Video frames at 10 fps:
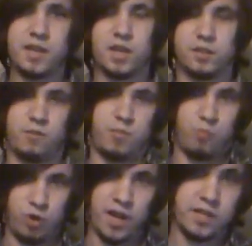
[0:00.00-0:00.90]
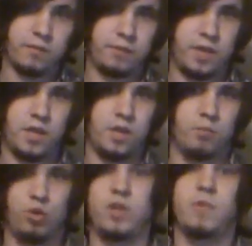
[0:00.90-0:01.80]
игр этого популярного и
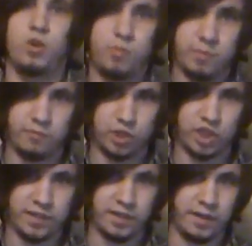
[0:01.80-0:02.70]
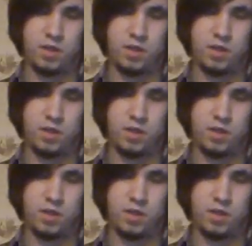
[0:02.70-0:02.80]
многими любимого жанра.